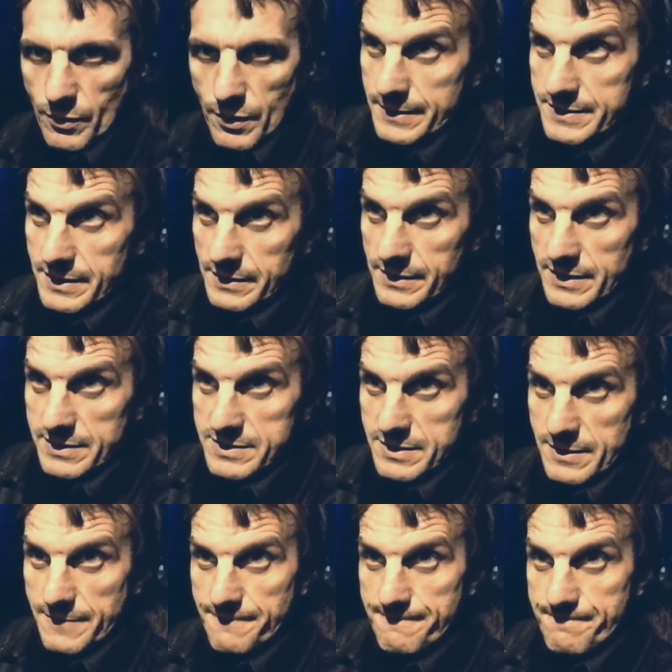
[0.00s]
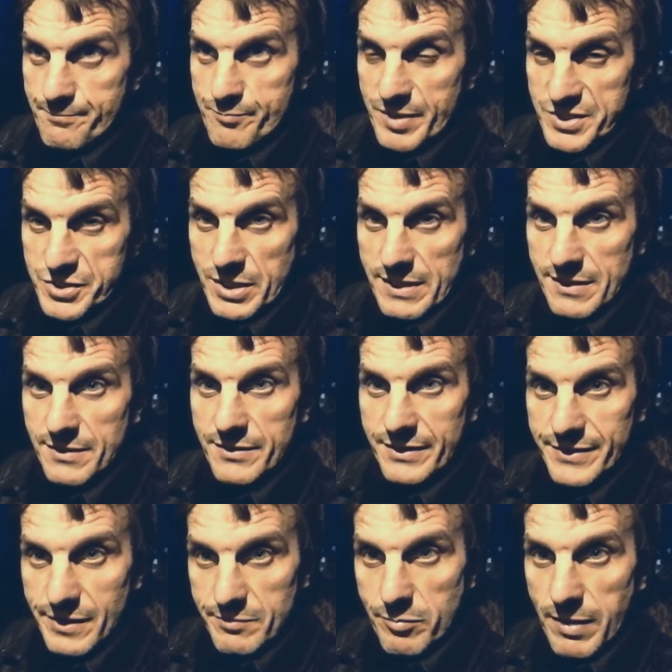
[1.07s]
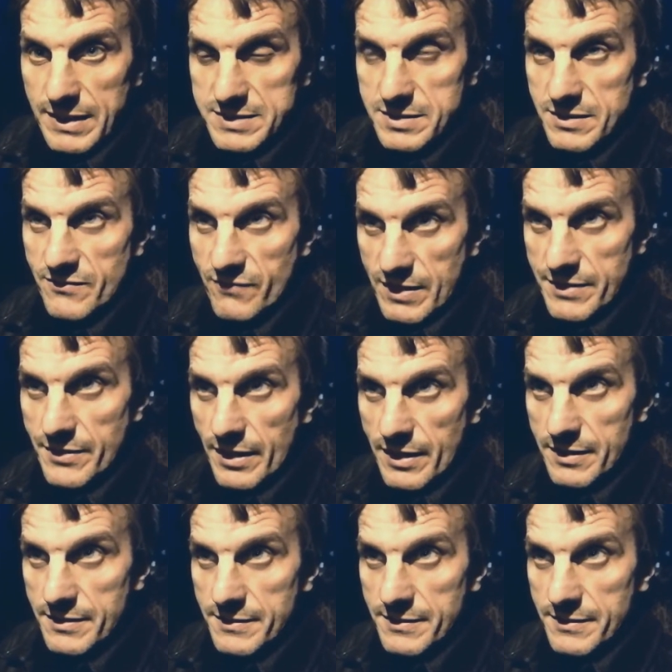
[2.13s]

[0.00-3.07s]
Делается пожар на Донбассе, война.